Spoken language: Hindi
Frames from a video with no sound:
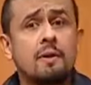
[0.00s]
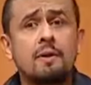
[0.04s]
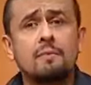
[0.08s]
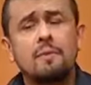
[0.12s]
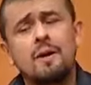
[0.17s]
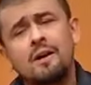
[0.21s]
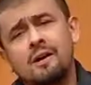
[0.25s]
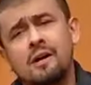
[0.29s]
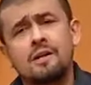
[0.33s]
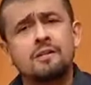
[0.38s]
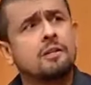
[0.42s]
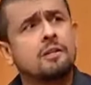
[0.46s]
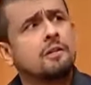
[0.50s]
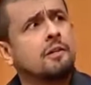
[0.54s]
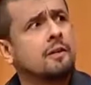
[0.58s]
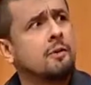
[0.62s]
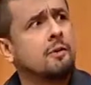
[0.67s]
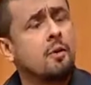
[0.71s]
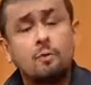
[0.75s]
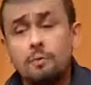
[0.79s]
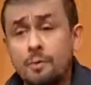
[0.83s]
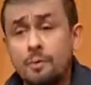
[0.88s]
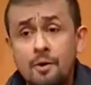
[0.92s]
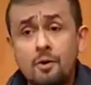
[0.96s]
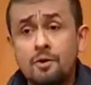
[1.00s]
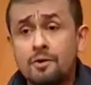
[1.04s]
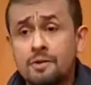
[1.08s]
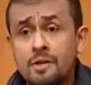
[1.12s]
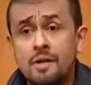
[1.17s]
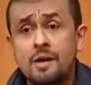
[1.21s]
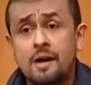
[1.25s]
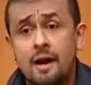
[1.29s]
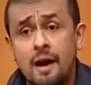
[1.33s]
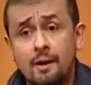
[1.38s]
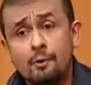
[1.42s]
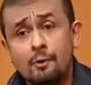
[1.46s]
अमेरिका चलता है नॉट बिकॉज
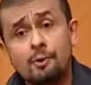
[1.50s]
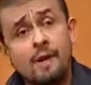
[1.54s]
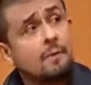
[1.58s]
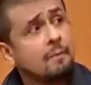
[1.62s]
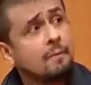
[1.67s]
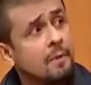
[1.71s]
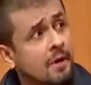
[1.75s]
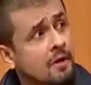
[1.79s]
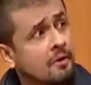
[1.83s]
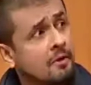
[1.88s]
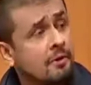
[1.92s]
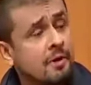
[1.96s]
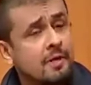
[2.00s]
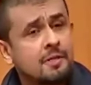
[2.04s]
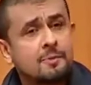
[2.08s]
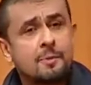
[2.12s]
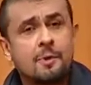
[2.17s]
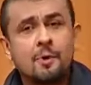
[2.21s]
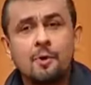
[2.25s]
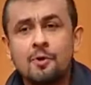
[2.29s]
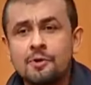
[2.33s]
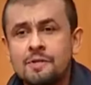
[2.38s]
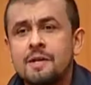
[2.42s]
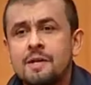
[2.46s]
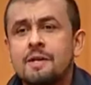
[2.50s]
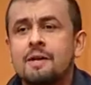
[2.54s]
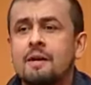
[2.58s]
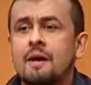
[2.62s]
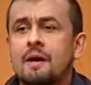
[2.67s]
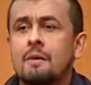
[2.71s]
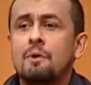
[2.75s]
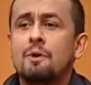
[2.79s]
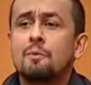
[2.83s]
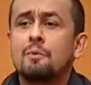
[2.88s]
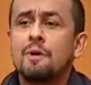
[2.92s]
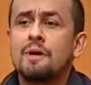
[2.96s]
आई डोंट लाइक माई कंट्री बिकॉज
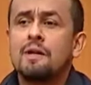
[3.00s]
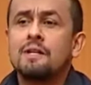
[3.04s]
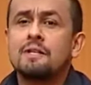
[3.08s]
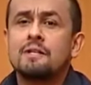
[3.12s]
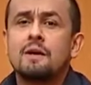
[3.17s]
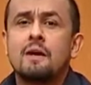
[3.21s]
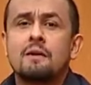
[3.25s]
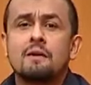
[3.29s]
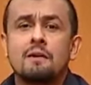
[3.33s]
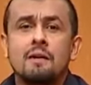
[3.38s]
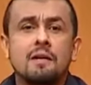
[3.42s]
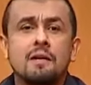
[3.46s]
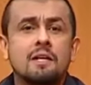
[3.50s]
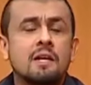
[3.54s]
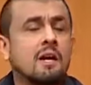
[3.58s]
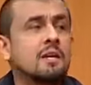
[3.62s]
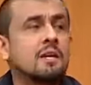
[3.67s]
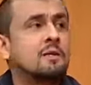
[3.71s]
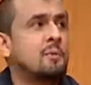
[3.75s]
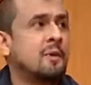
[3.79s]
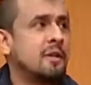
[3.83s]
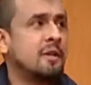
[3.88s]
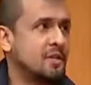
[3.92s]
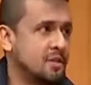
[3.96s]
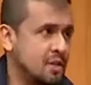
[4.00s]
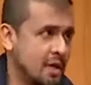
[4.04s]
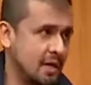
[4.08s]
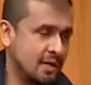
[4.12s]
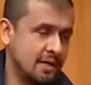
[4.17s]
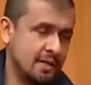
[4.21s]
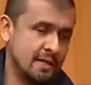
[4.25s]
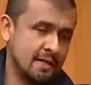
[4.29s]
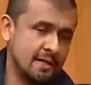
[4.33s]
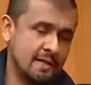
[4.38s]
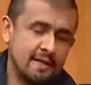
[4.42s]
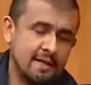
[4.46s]
कभी कभी एक इंसान अलग एक्सपीरियंस
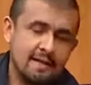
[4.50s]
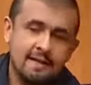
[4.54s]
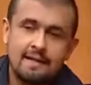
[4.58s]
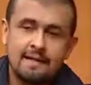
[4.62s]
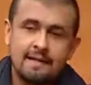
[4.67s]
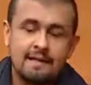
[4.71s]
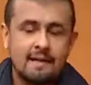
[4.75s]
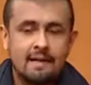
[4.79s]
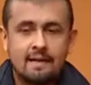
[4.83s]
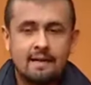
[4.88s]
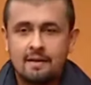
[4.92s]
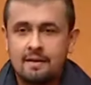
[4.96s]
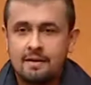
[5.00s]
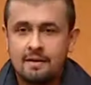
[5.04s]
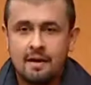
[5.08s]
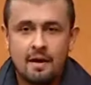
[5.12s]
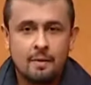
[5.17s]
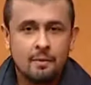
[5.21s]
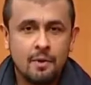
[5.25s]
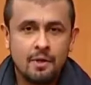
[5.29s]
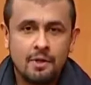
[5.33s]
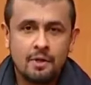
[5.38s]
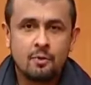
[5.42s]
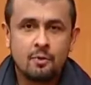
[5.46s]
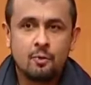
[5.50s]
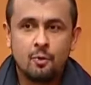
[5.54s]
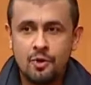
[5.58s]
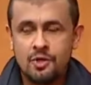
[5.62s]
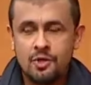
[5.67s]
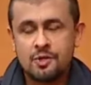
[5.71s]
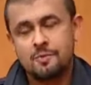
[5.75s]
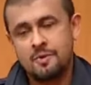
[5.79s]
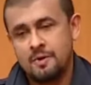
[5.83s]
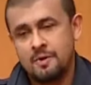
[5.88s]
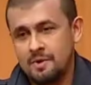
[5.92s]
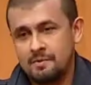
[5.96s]
चाहता है लेकिन आमिर का कोई
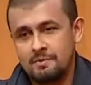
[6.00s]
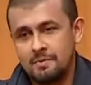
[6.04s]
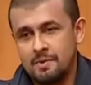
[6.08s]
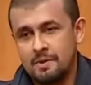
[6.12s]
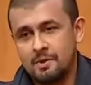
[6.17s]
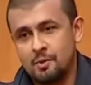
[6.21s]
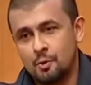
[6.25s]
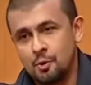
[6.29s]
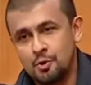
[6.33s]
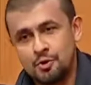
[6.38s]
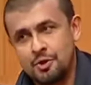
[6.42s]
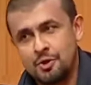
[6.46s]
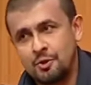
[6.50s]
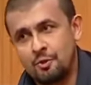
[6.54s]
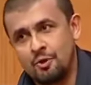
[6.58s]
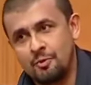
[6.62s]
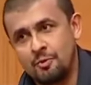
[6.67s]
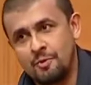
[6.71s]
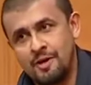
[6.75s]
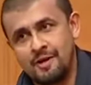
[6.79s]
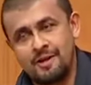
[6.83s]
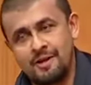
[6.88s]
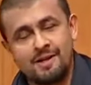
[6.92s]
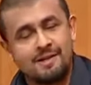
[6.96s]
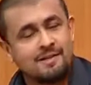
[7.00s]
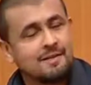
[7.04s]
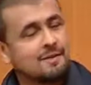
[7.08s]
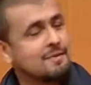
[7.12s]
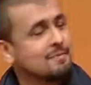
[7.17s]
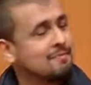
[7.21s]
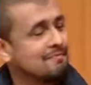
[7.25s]
इसमें दोष नहीं होगा मेरे ख्याल से